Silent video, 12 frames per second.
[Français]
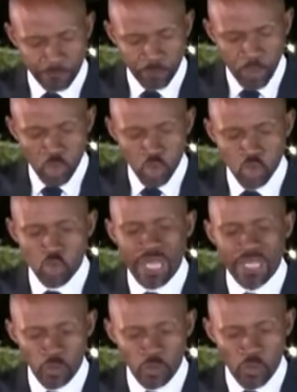Sur un
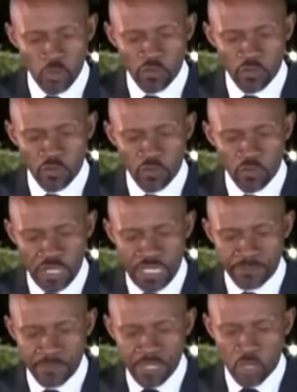autre volet,